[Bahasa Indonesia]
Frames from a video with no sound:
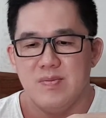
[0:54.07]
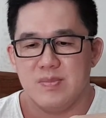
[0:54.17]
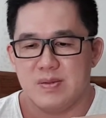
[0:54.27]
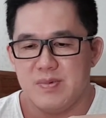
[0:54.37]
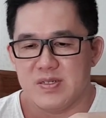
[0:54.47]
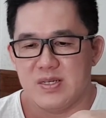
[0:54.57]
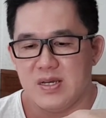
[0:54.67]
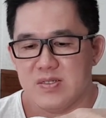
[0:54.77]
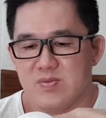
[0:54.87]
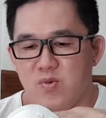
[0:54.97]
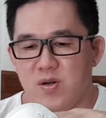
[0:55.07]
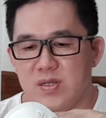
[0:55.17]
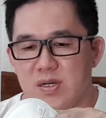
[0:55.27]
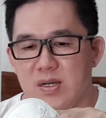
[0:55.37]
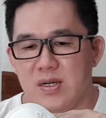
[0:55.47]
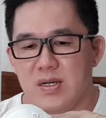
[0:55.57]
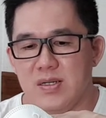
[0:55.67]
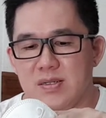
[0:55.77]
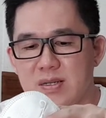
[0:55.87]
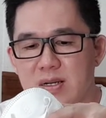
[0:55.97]
kita bersihkan semuanya
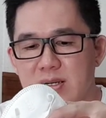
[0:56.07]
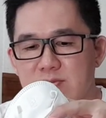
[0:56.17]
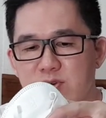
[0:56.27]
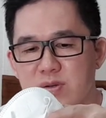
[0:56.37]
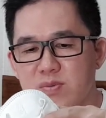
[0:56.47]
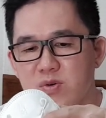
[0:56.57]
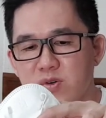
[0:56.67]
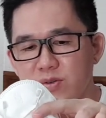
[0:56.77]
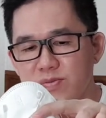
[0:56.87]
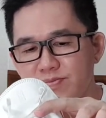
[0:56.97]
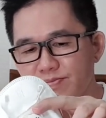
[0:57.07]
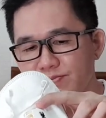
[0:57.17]
dari debu-debu